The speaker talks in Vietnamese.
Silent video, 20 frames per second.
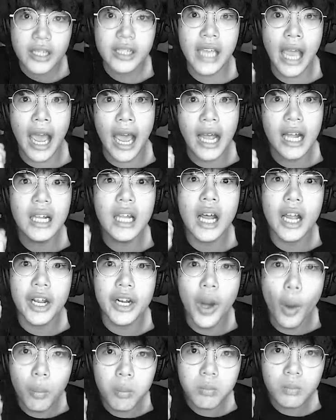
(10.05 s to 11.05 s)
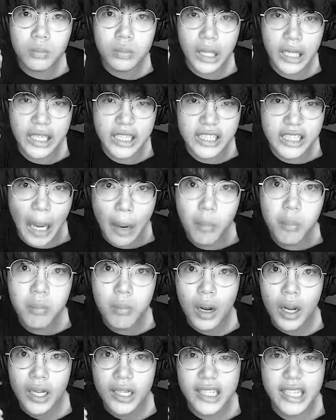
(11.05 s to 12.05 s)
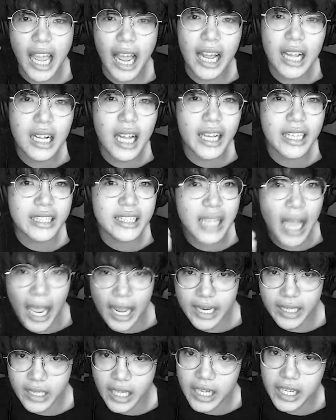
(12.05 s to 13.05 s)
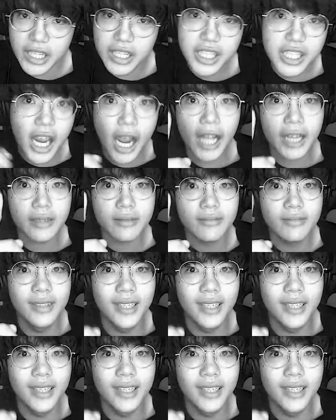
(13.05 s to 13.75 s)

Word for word: Trả lời đúng thì sống, trả lời sai thì chết